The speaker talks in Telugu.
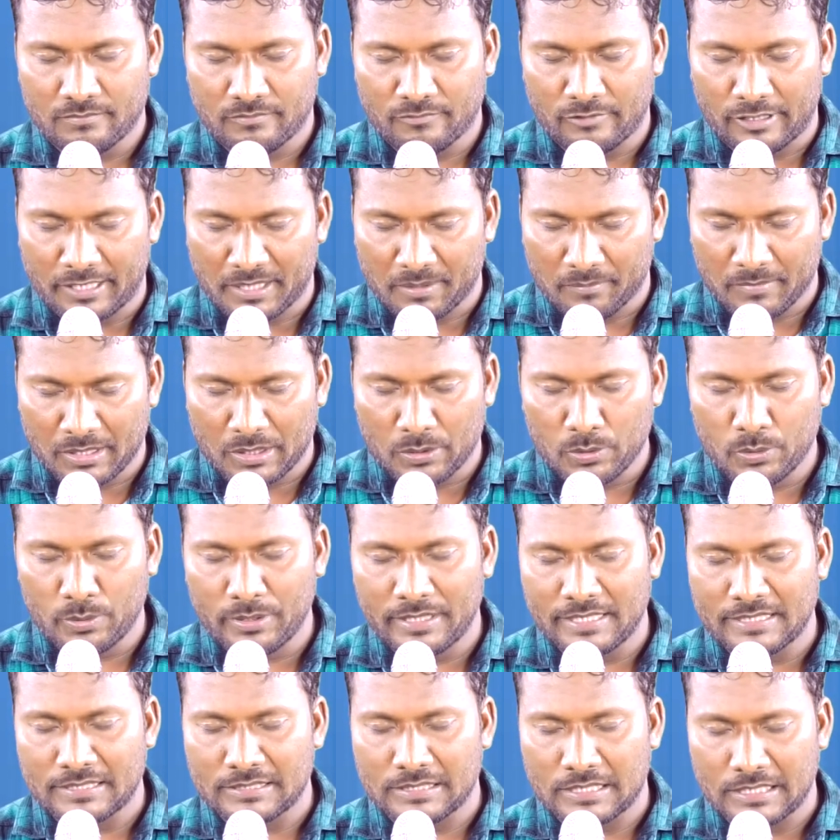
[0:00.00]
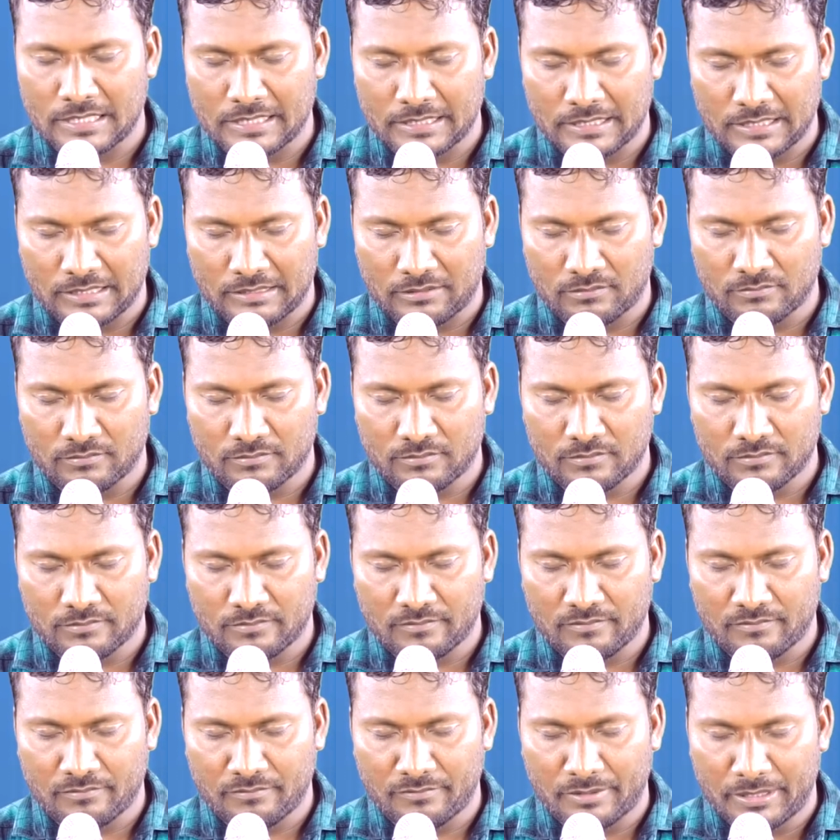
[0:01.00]
వారి మనోనేత్రాన్ని
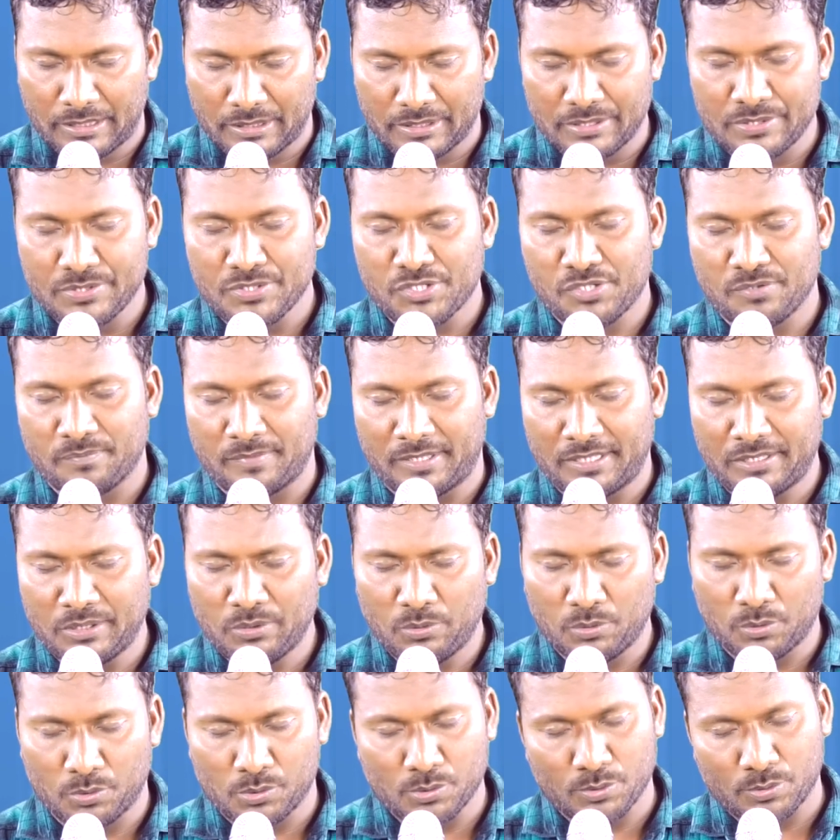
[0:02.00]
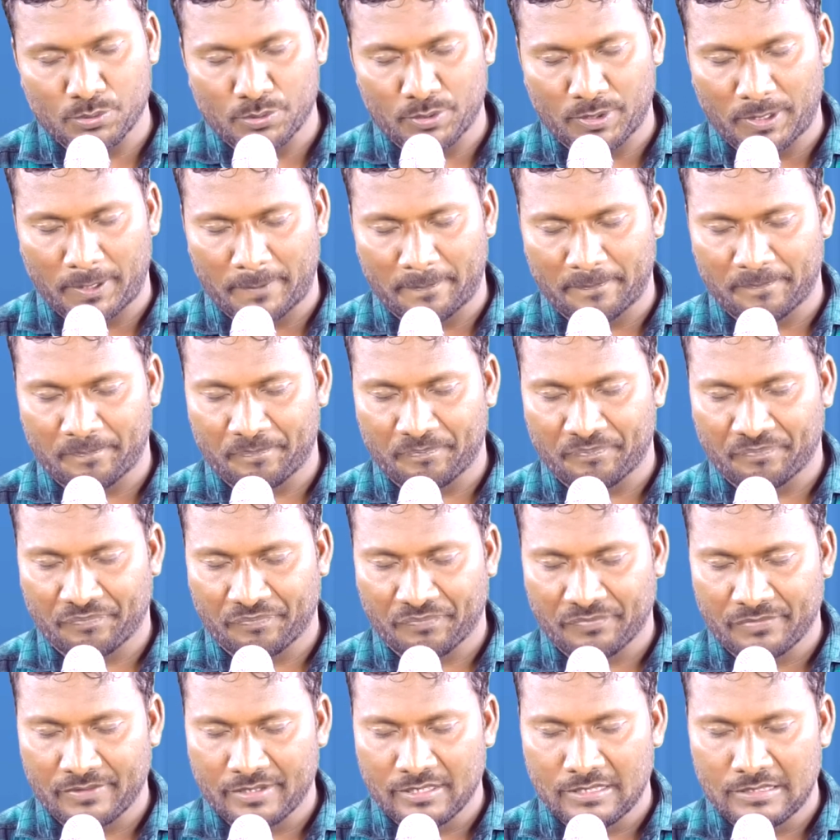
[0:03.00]
వెలిగించమని కోరుకుంటున్నాం
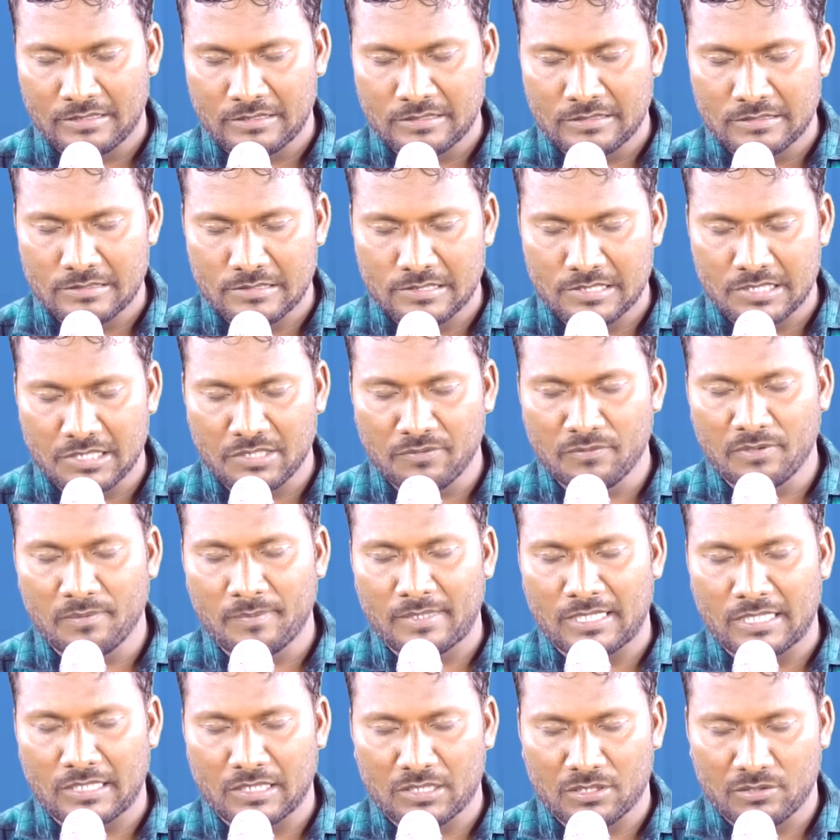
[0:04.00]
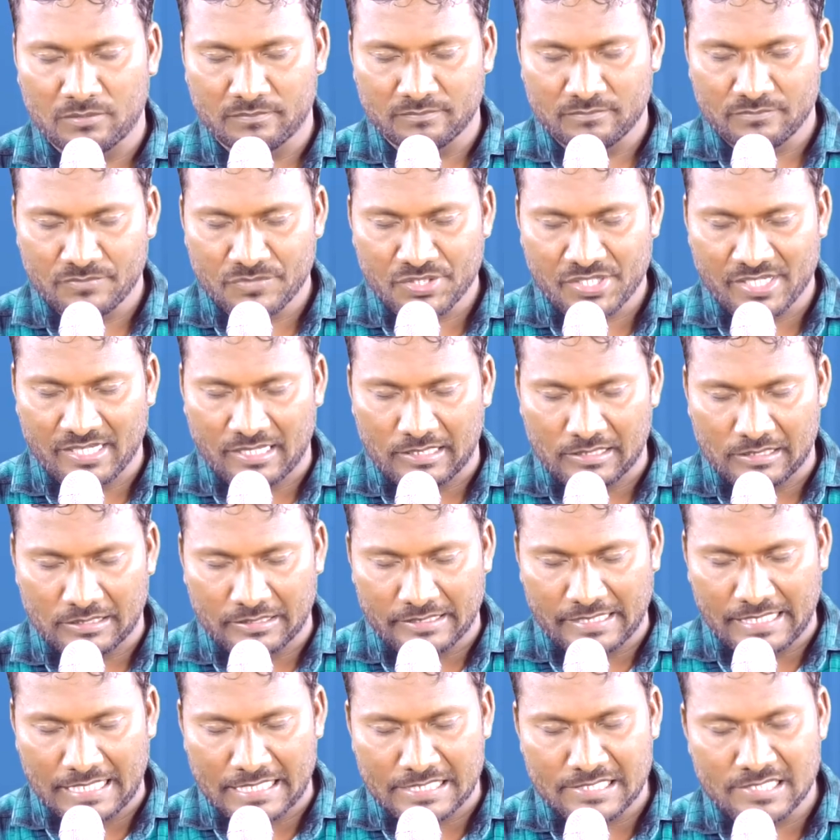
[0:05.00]
జీవ మార్గం ఛానల్
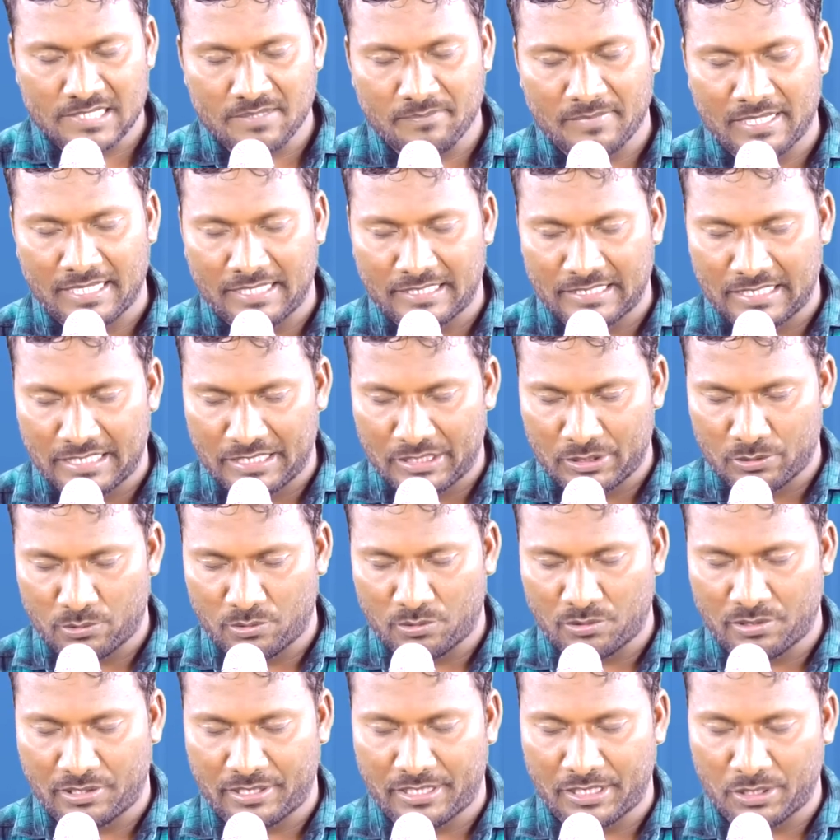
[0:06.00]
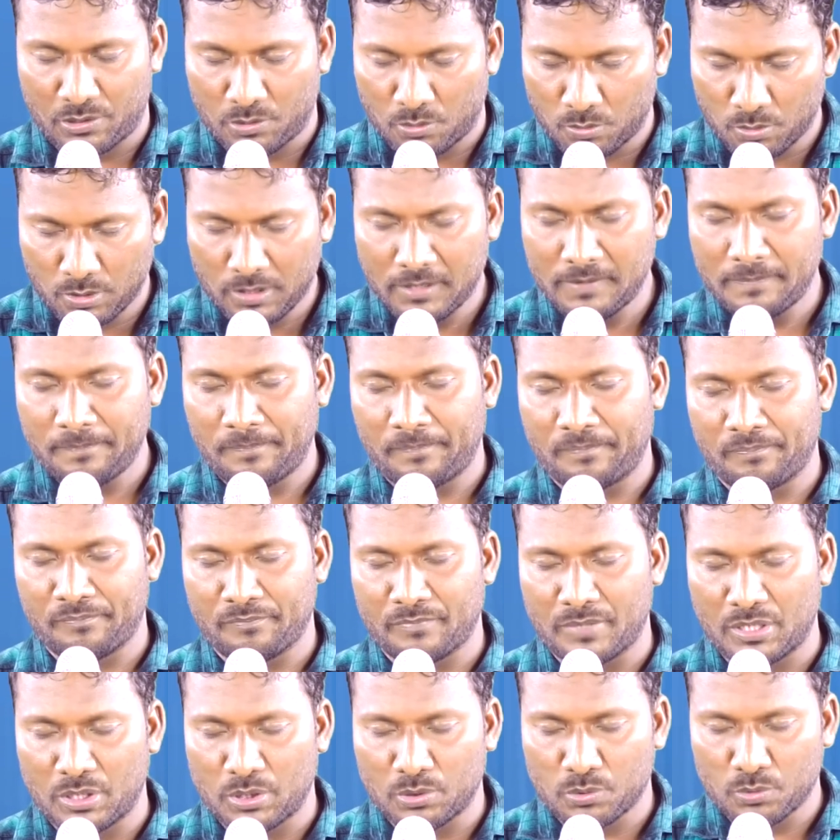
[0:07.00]
యాజమాన్యానికి కూడా
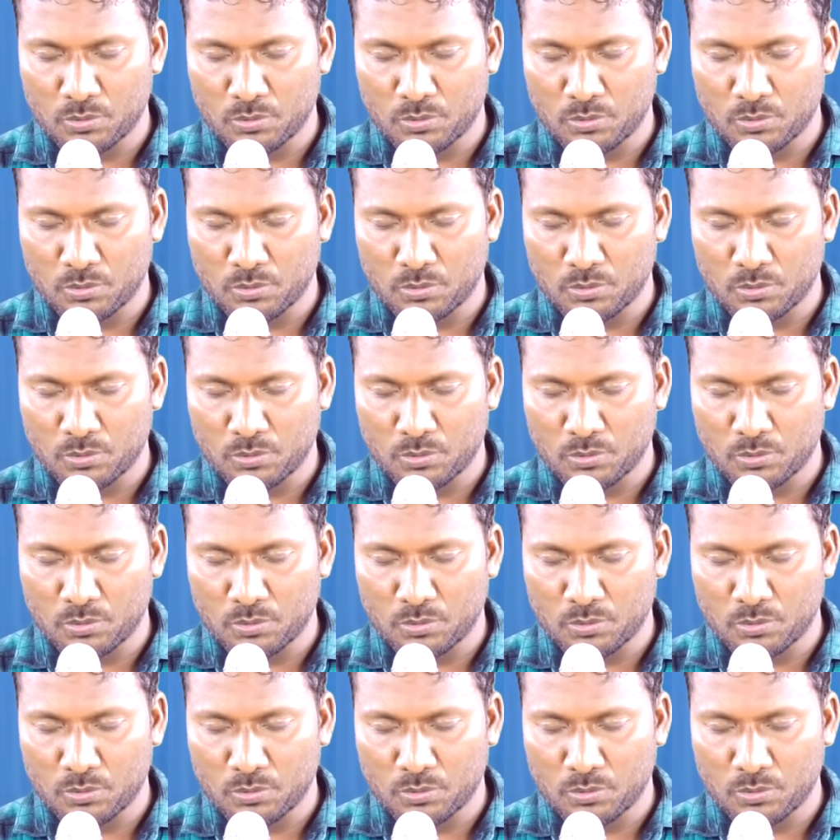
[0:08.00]
మీరు